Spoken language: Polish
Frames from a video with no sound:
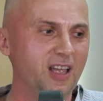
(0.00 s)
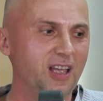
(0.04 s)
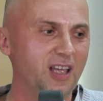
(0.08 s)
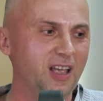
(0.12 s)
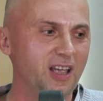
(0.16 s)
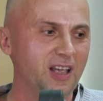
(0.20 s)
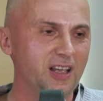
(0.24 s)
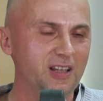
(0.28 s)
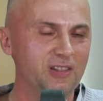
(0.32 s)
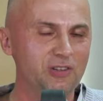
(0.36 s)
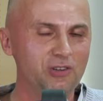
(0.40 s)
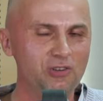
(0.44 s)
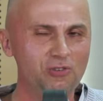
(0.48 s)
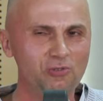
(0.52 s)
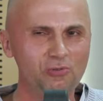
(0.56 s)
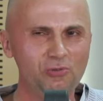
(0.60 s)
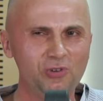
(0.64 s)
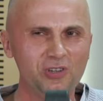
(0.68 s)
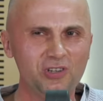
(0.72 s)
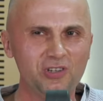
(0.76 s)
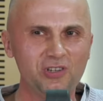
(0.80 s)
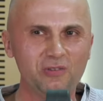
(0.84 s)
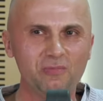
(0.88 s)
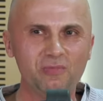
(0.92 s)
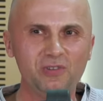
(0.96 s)
No i tu
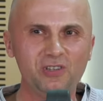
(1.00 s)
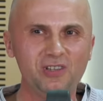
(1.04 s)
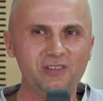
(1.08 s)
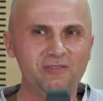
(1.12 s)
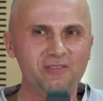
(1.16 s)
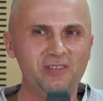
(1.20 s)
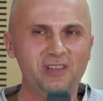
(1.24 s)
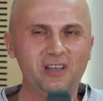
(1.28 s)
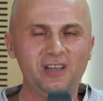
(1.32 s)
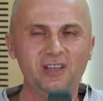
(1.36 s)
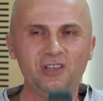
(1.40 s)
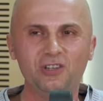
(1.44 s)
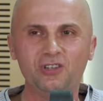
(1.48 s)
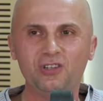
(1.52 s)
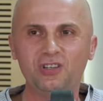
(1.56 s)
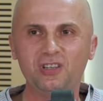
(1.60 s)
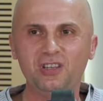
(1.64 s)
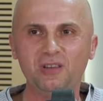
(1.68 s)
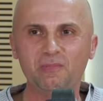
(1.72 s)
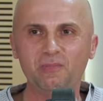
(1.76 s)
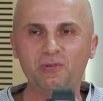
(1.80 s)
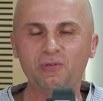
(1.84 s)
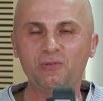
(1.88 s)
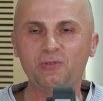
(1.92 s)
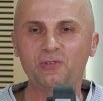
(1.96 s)
jeszcze mi się wydaje, że
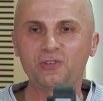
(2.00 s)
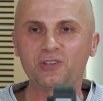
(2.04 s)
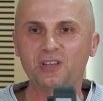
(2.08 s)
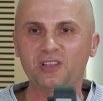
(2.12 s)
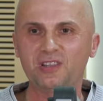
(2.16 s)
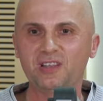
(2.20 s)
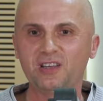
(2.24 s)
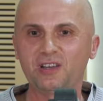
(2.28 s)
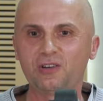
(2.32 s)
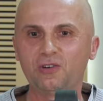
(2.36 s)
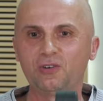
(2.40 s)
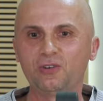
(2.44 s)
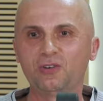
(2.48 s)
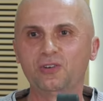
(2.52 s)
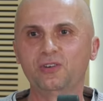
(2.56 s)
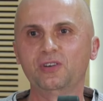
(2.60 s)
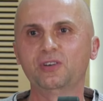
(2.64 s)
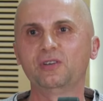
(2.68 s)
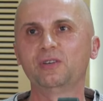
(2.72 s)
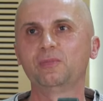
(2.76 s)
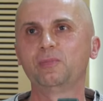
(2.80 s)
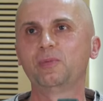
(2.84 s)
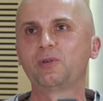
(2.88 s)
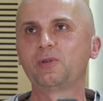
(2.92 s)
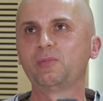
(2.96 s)
nie było żadnego
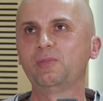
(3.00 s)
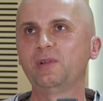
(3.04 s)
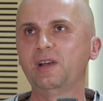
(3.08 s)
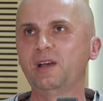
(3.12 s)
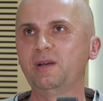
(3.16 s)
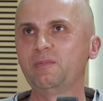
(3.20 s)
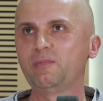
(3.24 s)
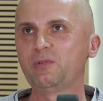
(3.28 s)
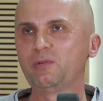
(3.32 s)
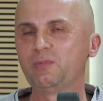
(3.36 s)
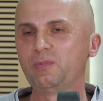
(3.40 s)
problemu,